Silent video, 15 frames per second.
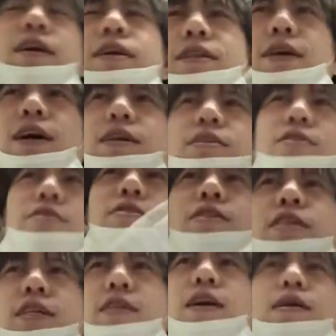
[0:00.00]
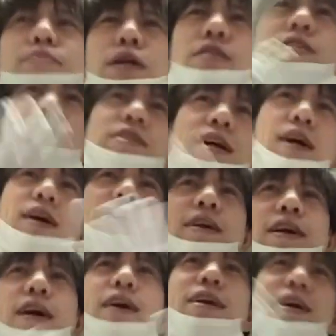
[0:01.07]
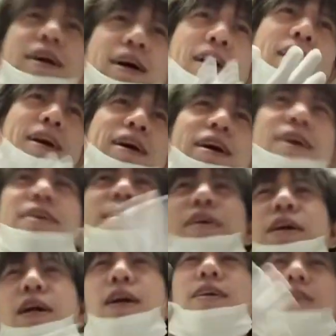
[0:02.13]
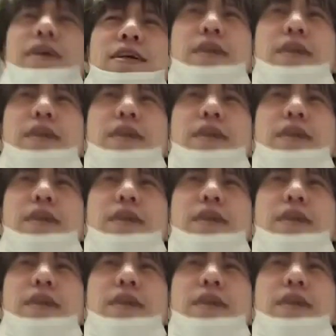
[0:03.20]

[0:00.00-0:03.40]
大好きな街だから離